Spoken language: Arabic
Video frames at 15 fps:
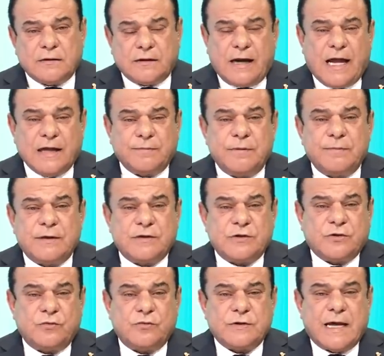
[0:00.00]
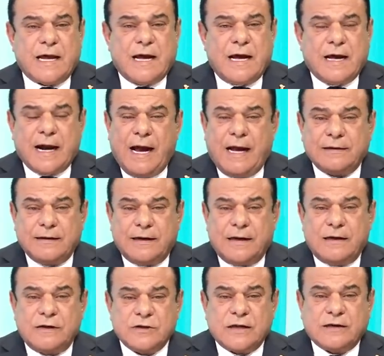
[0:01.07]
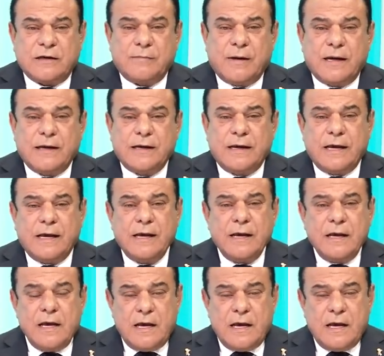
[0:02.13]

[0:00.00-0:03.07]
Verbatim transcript: طلعت من مجلس الوزراء راحت الى اللجنه الماليه،